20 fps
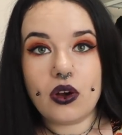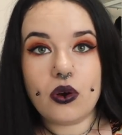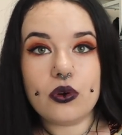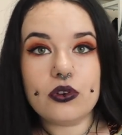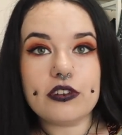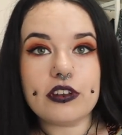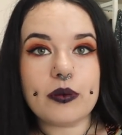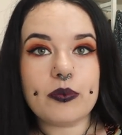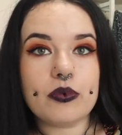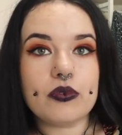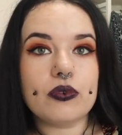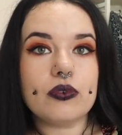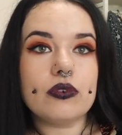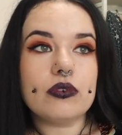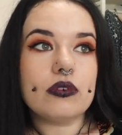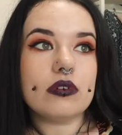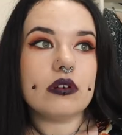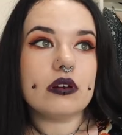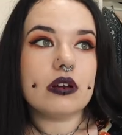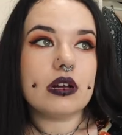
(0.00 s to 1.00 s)
Au Japon,
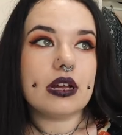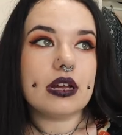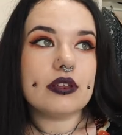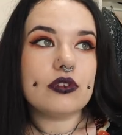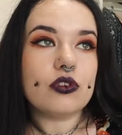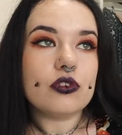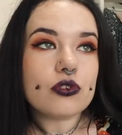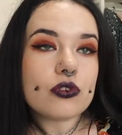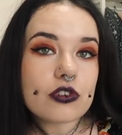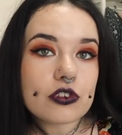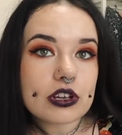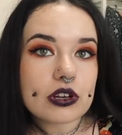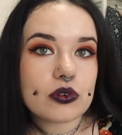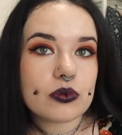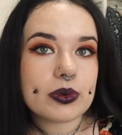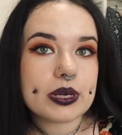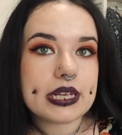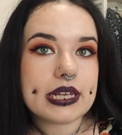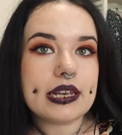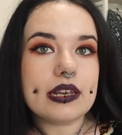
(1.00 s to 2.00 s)
de ce que j'ai
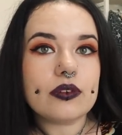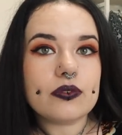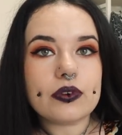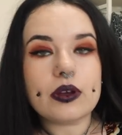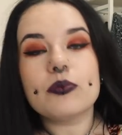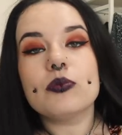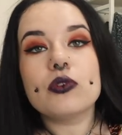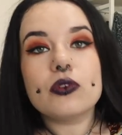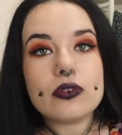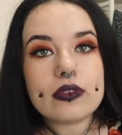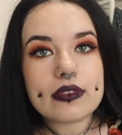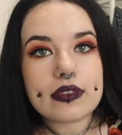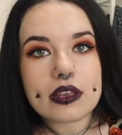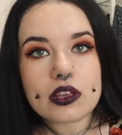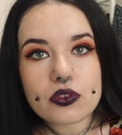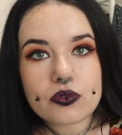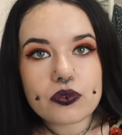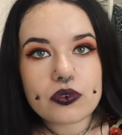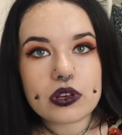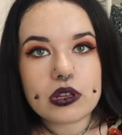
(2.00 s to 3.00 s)
compris, les femmes ne
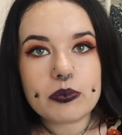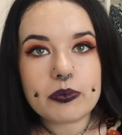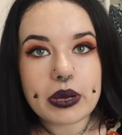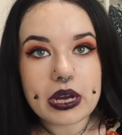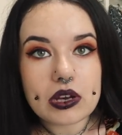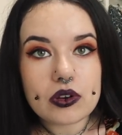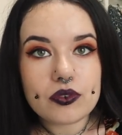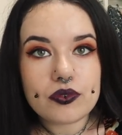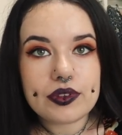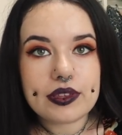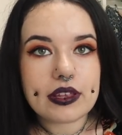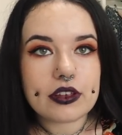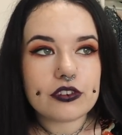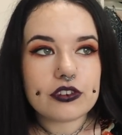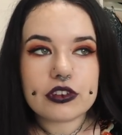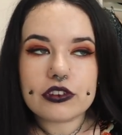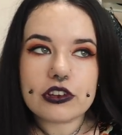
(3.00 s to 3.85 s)
s'exfolient pas le visage.